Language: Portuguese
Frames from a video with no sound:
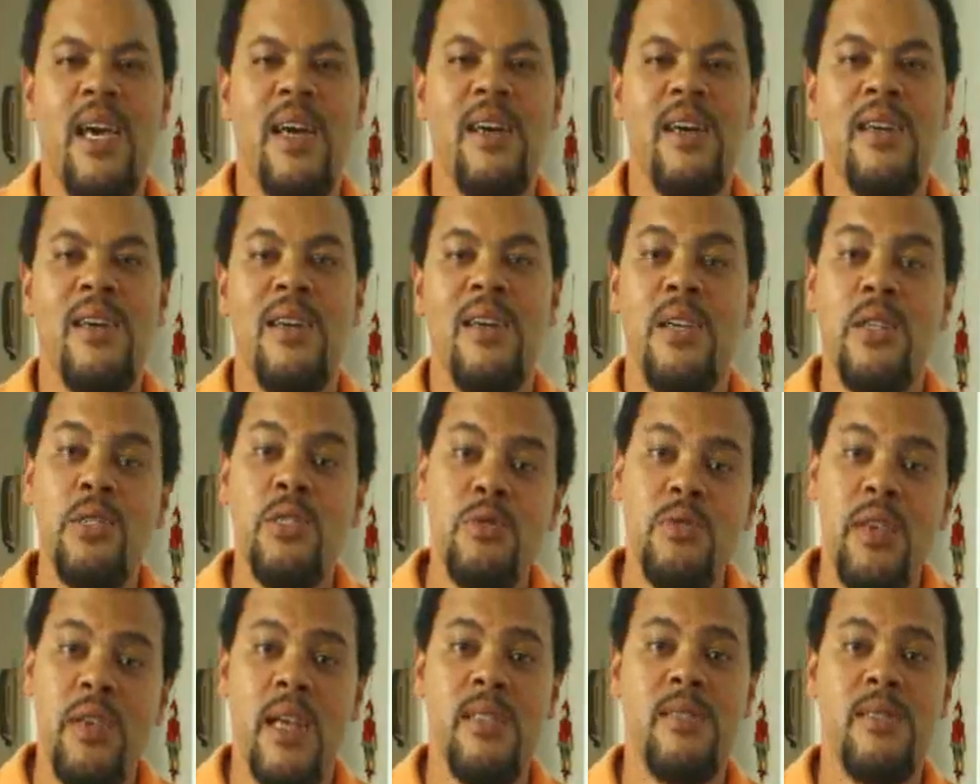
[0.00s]
é,
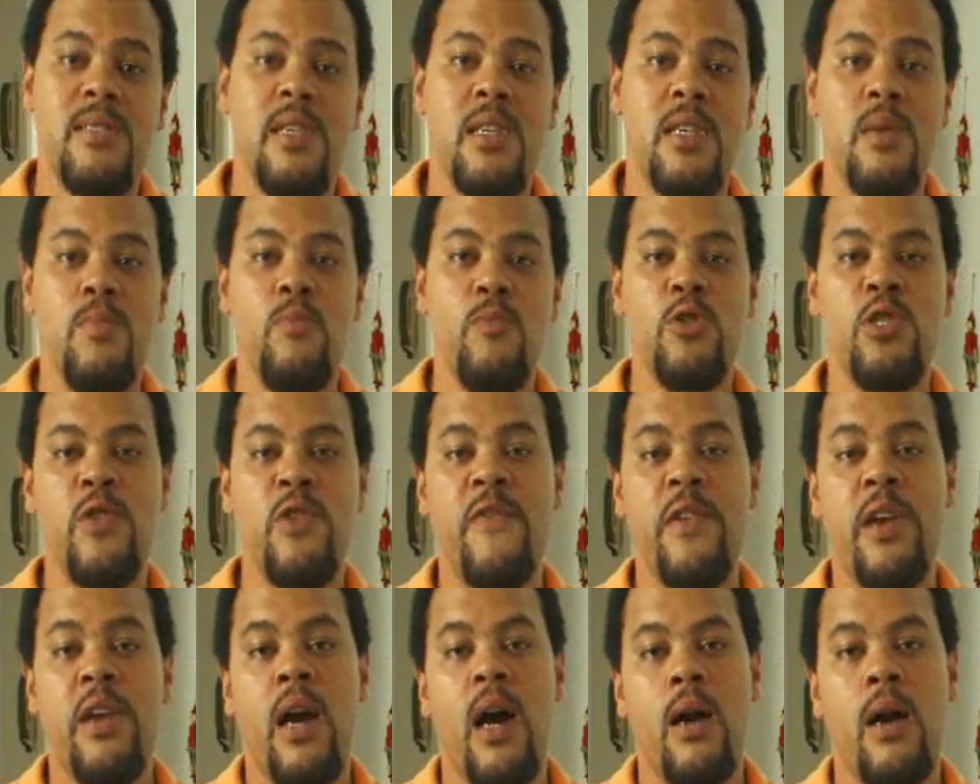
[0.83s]
isso quer dizer que
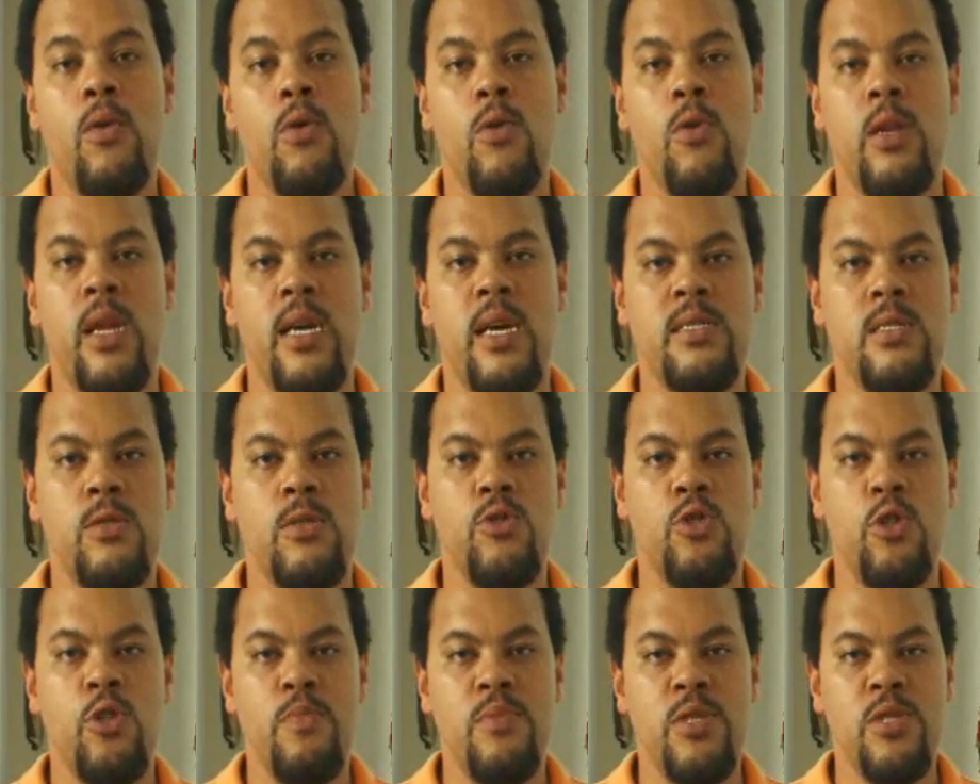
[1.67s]
modificar a
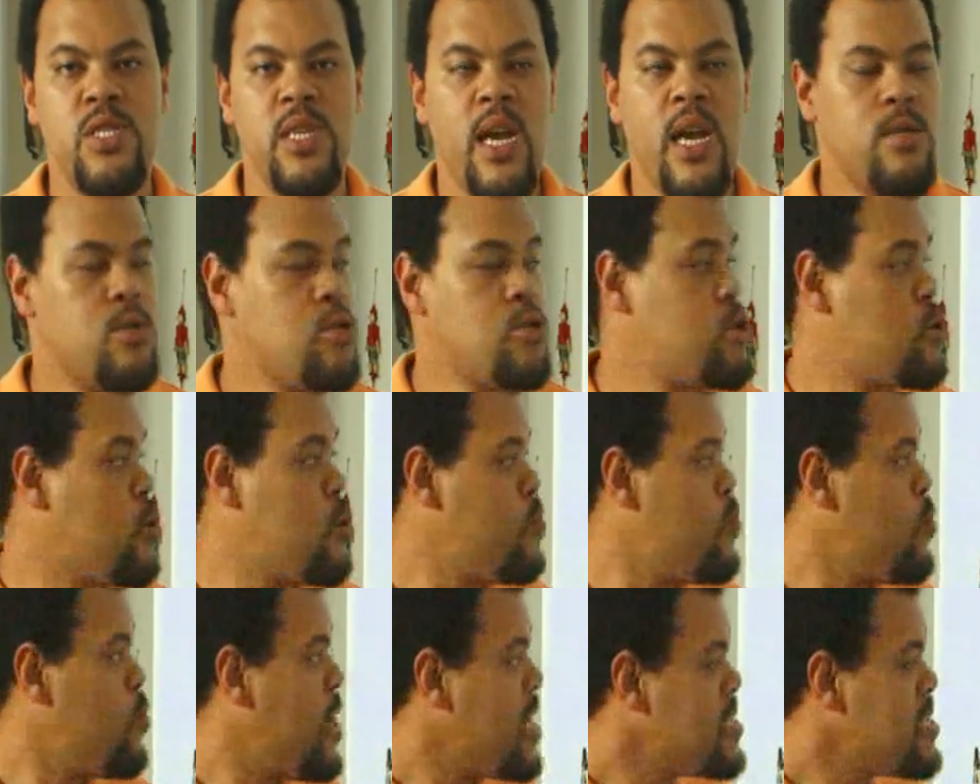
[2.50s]
coloração de objetos
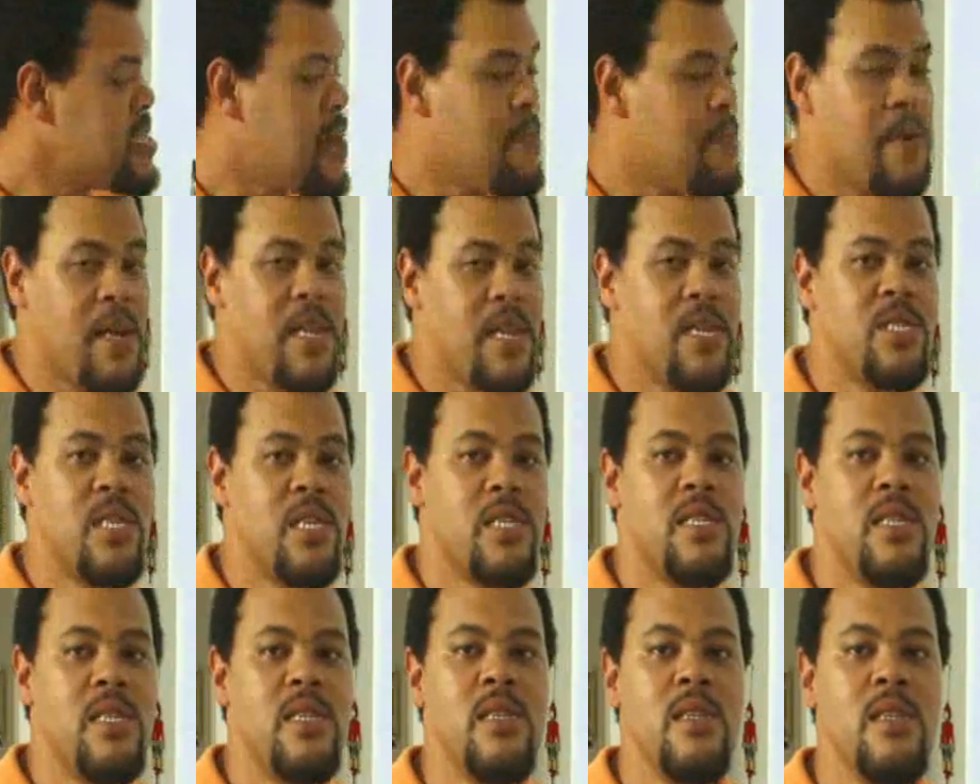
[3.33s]
como essa parede
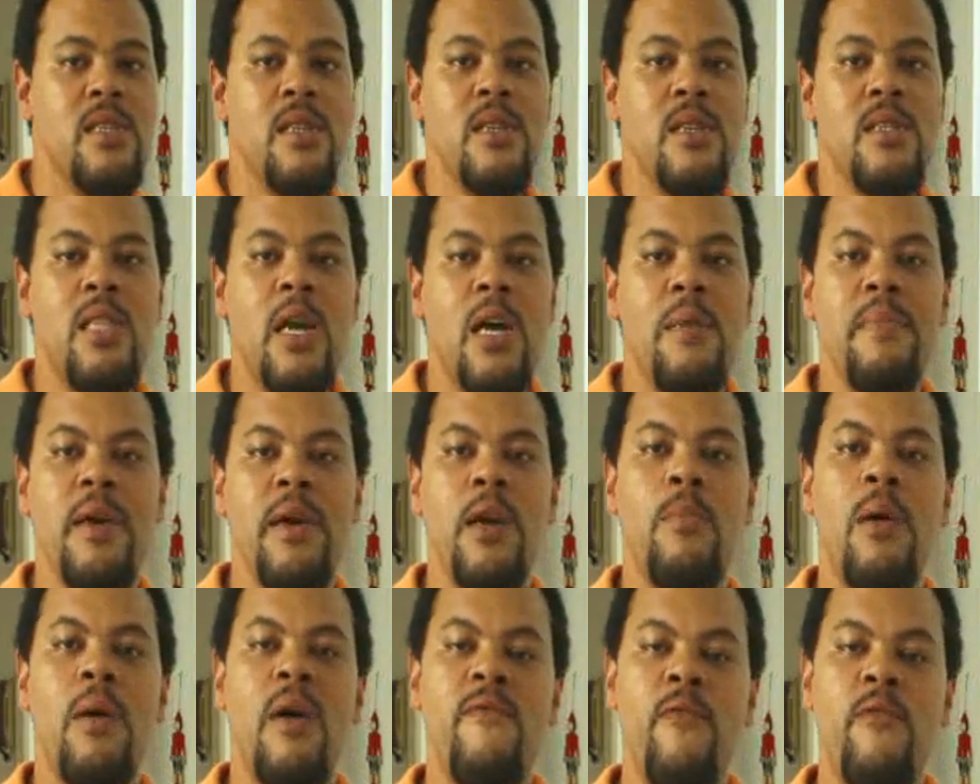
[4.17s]
aqui
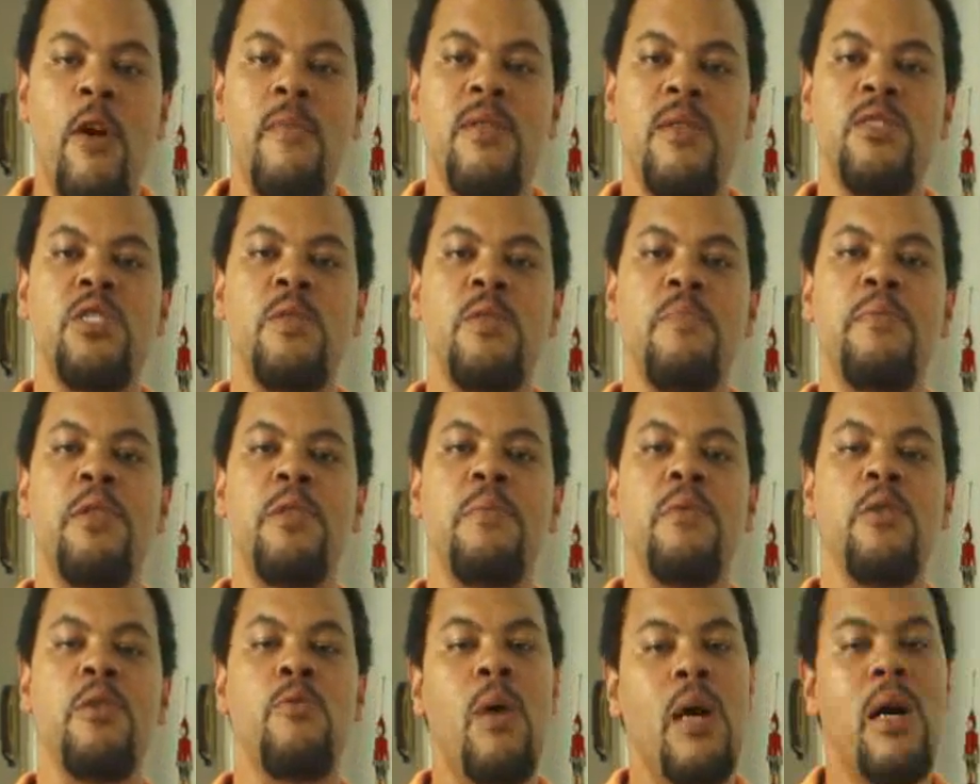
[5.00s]
também é uma forma de
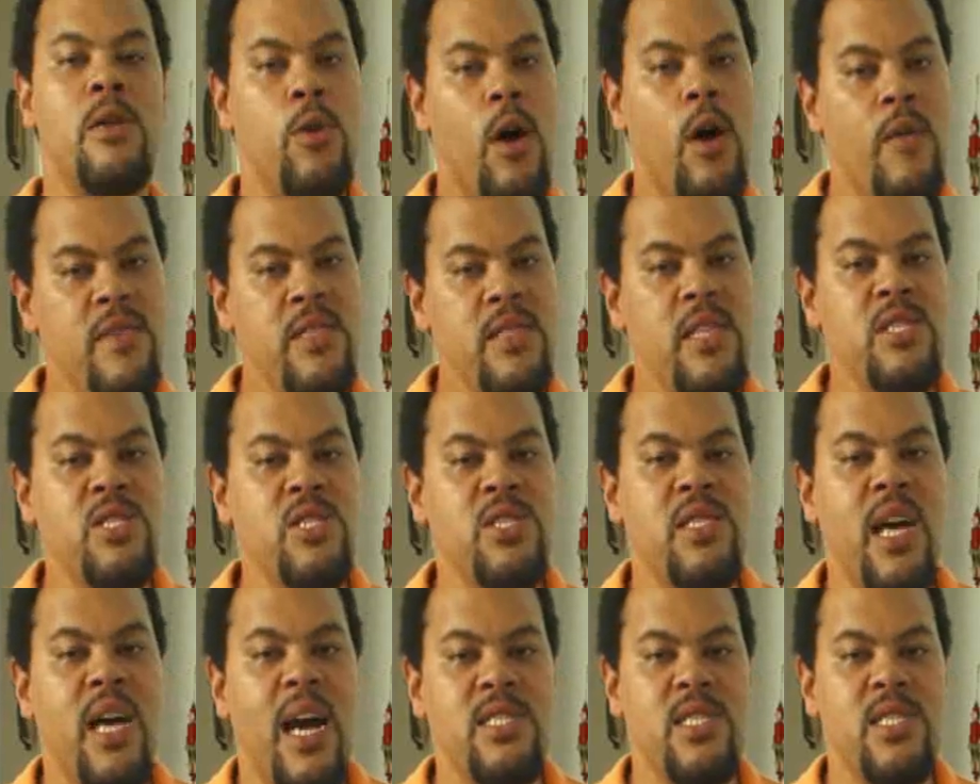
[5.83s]
imprimir uma nova
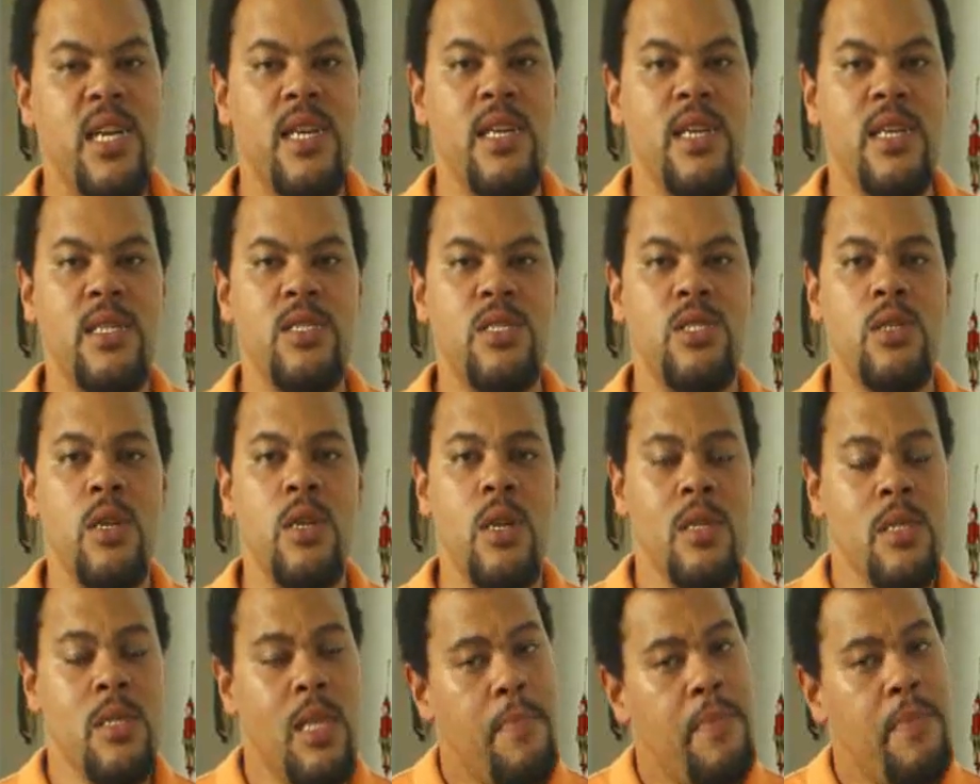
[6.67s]
identidade a eles,
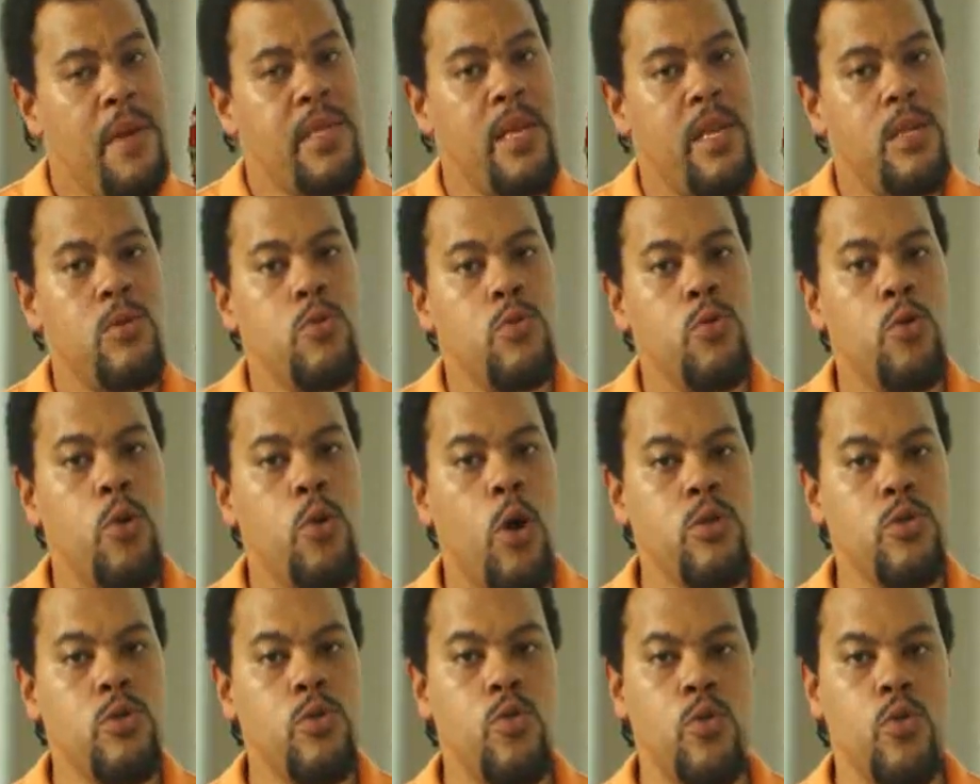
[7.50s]
dependendo do
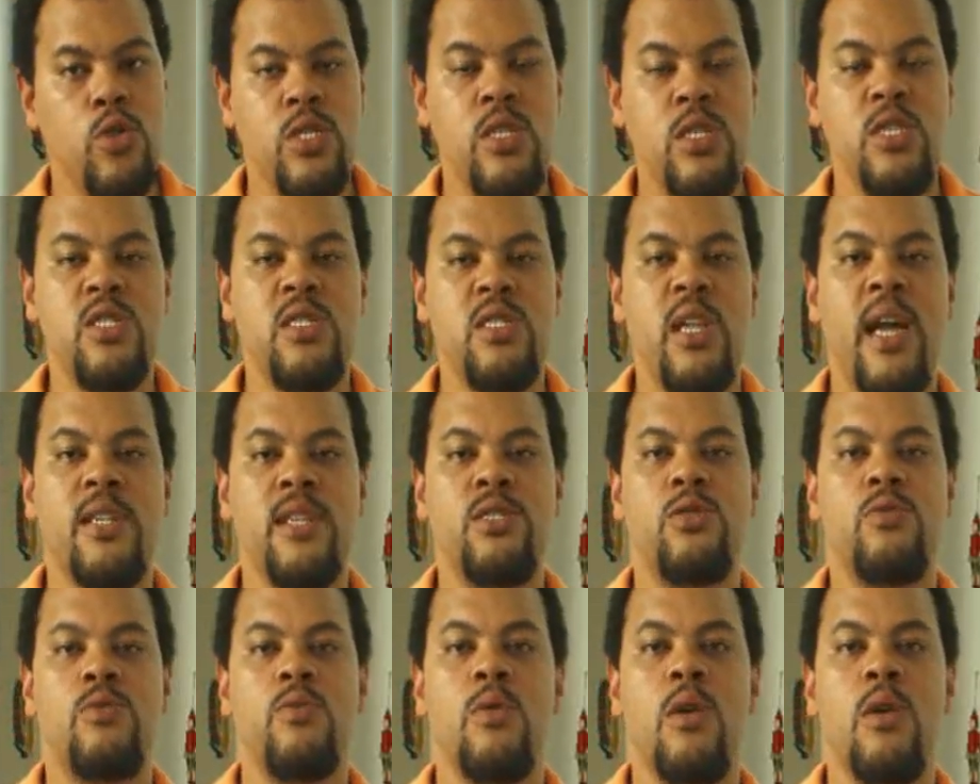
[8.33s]
nosso gosto
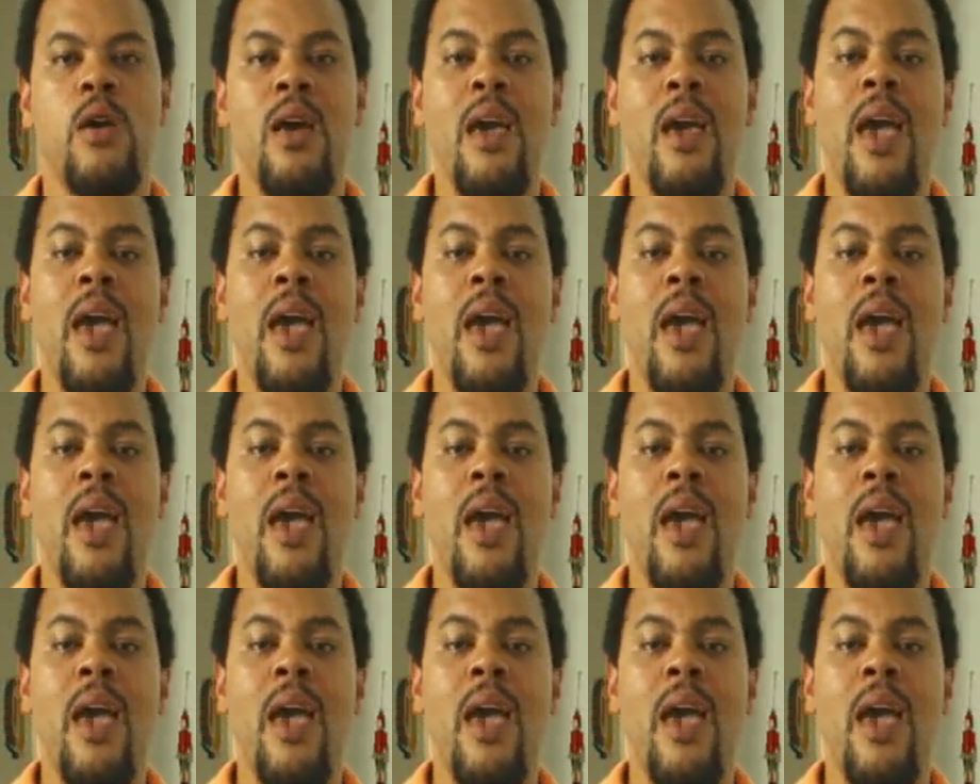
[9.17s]
estético.